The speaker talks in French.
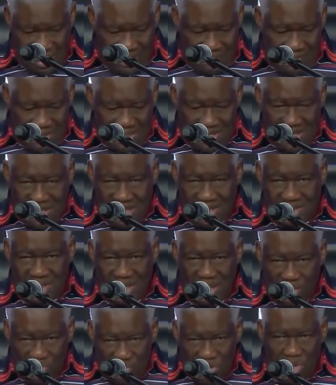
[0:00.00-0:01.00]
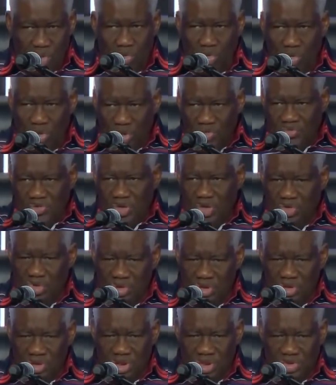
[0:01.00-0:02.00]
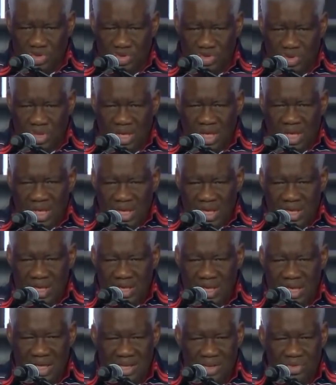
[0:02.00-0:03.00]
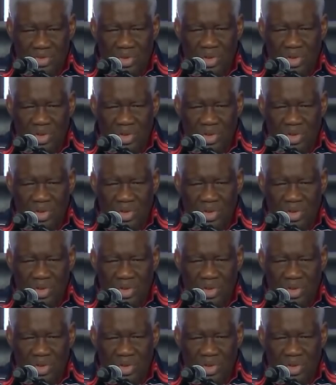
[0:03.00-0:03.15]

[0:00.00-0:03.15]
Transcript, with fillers: sa présence et lui, il glorifie le nom de Jésus. Et quand il